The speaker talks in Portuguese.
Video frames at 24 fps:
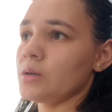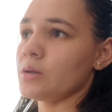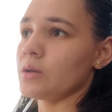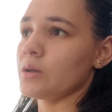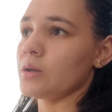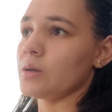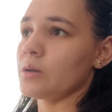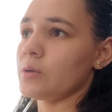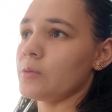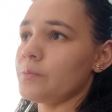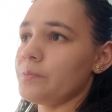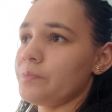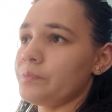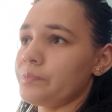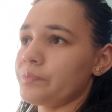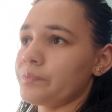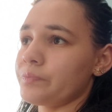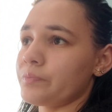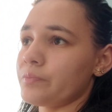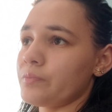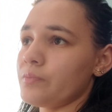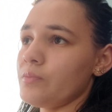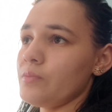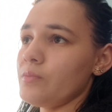Então,
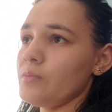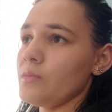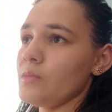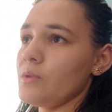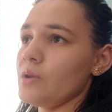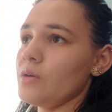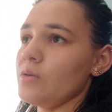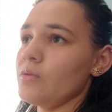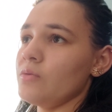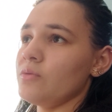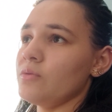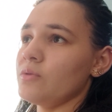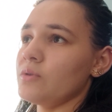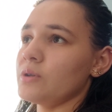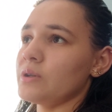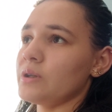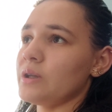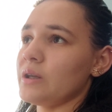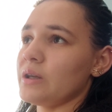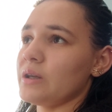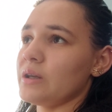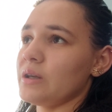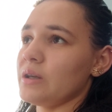eu vou ter